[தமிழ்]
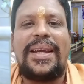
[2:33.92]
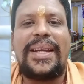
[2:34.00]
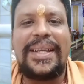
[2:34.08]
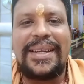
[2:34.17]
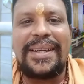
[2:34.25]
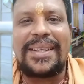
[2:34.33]

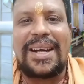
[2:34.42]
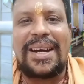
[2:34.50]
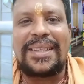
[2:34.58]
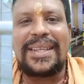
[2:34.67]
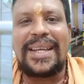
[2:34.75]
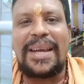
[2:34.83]
இன்று
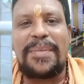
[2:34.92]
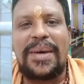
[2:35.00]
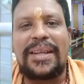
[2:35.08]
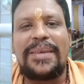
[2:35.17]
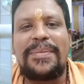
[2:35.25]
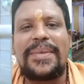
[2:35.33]
கார்த்திகை
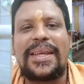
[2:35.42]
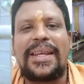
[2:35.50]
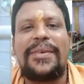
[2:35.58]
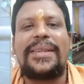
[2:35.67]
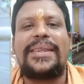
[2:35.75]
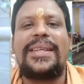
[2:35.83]
மாதம்
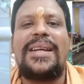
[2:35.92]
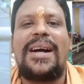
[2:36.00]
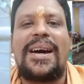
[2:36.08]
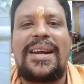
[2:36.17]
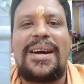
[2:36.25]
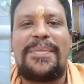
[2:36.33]
இருபத்தி
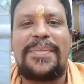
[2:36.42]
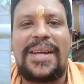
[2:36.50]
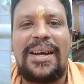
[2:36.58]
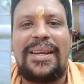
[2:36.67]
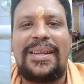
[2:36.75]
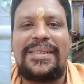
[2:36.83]
ஆறாம்
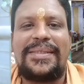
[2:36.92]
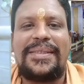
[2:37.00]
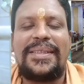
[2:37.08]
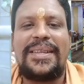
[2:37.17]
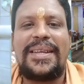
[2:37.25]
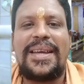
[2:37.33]
நாள்
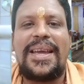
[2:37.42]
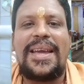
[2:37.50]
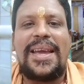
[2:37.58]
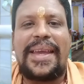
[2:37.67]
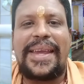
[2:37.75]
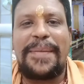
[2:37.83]

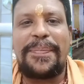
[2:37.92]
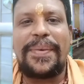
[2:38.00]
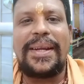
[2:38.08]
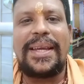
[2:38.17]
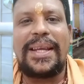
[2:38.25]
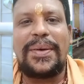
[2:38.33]

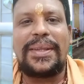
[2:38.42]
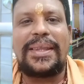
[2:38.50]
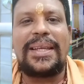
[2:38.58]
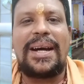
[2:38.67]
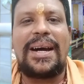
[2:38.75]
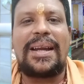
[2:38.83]
எப்படி
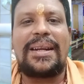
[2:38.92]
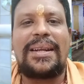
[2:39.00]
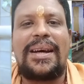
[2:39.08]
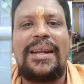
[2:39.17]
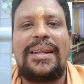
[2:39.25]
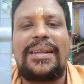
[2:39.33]
இருபத்தி ஆறு
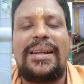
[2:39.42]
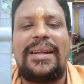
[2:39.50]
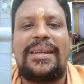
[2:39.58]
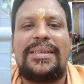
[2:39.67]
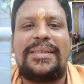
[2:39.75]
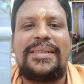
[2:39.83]
நாட்கள்
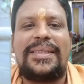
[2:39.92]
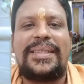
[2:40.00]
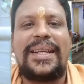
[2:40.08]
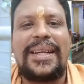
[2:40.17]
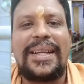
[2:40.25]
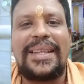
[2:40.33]

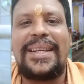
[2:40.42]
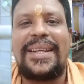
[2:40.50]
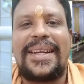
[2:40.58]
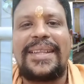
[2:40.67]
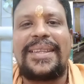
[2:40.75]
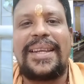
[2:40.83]
சென்றது
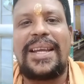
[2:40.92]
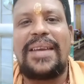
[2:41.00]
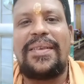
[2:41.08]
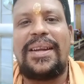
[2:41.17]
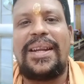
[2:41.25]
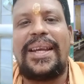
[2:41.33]
என்றே
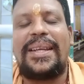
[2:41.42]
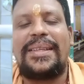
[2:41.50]
தெரியவில்லை